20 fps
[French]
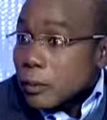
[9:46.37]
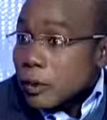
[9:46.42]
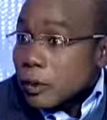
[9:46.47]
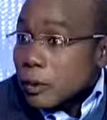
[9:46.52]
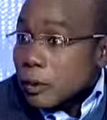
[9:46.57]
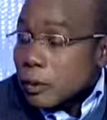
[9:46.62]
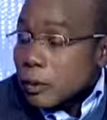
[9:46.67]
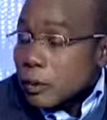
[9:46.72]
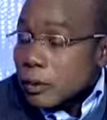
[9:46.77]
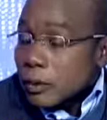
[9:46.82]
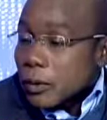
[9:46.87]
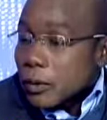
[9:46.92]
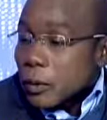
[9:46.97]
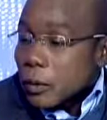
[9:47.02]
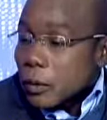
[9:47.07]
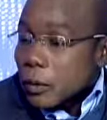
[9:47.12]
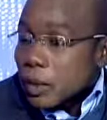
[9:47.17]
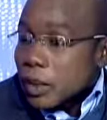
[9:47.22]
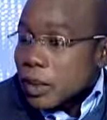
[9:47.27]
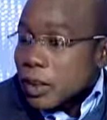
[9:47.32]
Parce que,
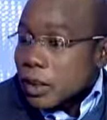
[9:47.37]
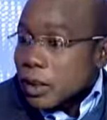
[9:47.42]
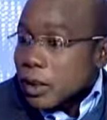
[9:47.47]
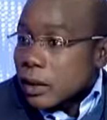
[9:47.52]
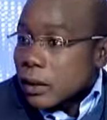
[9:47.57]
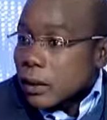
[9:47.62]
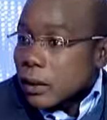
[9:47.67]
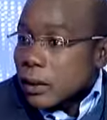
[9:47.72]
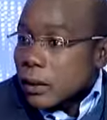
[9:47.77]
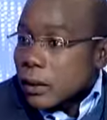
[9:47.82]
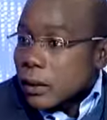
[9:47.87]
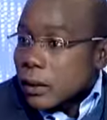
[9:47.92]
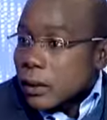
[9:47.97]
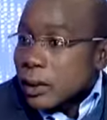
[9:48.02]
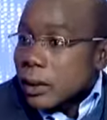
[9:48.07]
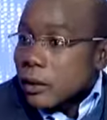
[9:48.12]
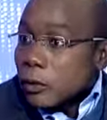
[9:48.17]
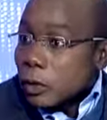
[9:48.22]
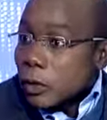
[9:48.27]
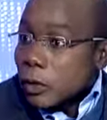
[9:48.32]
comme je disais,
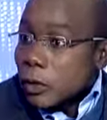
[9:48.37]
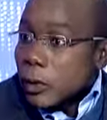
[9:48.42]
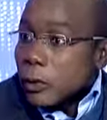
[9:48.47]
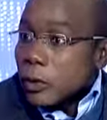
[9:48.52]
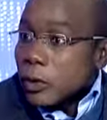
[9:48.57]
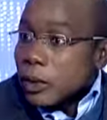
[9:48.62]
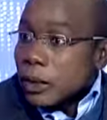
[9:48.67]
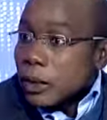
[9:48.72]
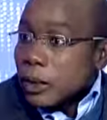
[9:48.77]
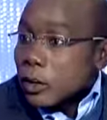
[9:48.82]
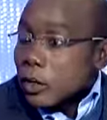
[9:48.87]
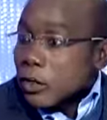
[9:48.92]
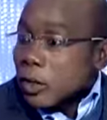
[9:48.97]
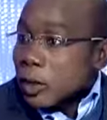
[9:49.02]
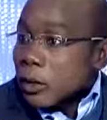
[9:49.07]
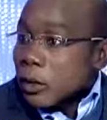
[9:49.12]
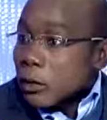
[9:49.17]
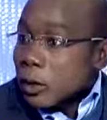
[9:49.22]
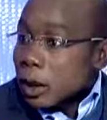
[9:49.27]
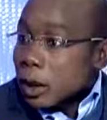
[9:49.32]
l'économie mondiale
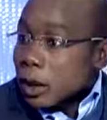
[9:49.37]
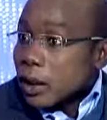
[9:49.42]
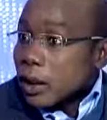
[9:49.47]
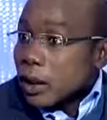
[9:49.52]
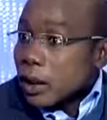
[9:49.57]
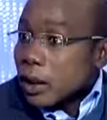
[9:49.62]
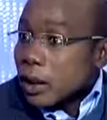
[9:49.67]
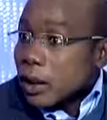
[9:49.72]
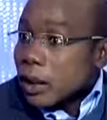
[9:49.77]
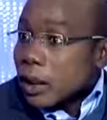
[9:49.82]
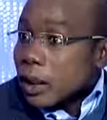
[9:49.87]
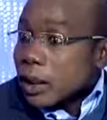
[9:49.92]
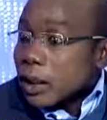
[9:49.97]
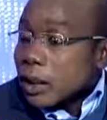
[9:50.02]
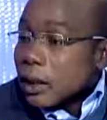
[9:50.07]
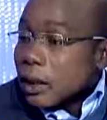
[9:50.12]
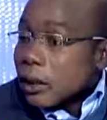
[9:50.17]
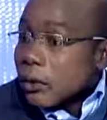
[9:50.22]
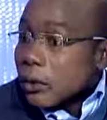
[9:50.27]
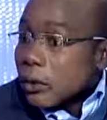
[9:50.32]
devient numérique
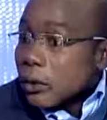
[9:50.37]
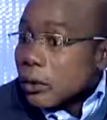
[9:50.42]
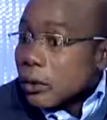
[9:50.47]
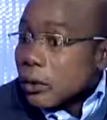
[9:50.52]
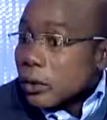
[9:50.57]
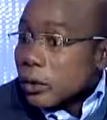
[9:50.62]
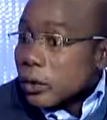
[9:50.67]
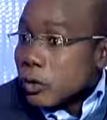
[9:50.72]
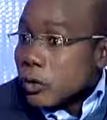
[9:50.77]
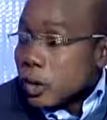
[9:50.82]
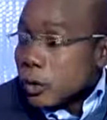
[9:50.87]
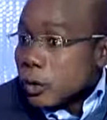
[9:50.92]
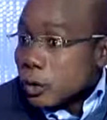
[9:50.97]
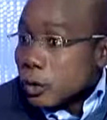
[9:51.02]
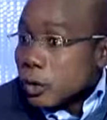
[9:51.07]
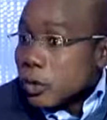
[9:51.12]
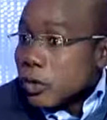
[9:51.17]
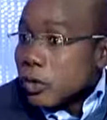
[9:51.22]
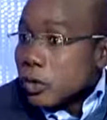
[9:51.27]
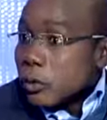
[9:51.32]
et donc, on devient
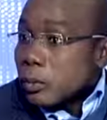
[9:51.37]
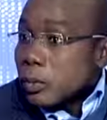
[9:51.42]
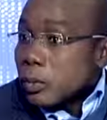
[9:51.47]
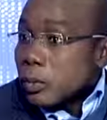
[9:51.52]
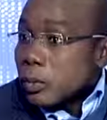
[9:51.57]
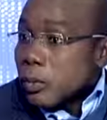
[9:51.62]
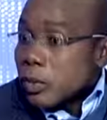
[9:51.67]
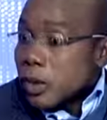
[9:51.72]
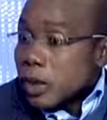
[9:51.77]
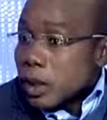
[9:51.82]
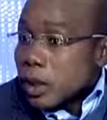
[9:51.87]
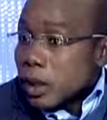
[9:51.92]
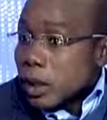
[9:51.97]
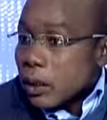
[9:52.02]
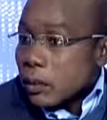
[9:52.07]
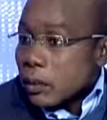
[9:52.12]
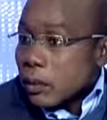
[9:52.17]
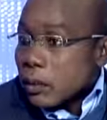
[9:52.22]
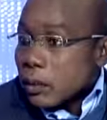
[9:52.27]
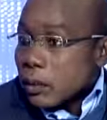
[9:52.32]
de plus en plus
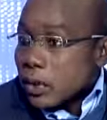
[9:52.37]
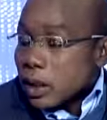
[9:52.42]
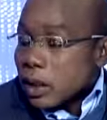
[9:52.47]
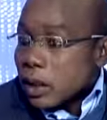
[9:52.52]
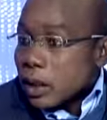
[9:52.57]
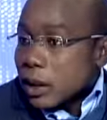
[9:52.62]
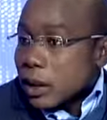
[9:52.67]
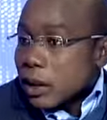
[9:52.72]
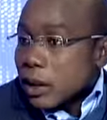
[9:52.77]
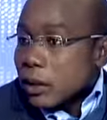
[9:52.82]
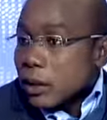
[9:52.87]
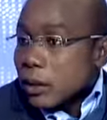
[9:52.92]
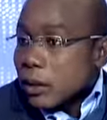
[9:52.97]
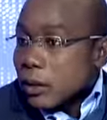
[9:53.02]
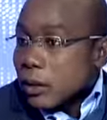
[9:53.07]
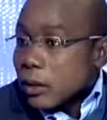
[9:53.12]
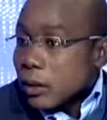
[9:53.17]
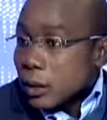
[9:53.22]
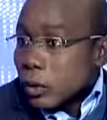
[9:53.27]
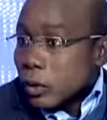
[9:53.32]
vulnérable aux attaques
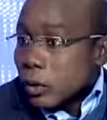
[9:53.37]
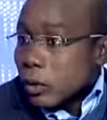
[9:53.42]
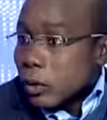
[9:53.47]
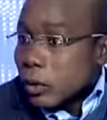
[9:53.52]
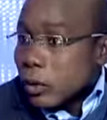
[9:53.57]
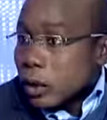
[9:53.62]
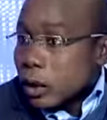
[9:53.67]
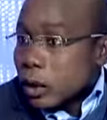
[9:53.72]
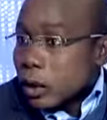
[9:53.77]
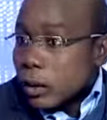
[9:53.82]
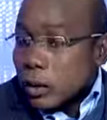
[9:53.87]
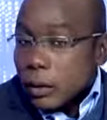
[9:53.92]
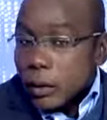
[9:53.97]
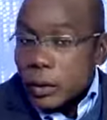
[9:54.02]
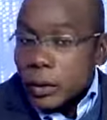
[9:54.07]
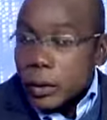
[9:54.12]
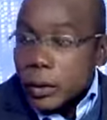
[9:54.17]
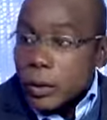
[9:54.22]
sur le numérique.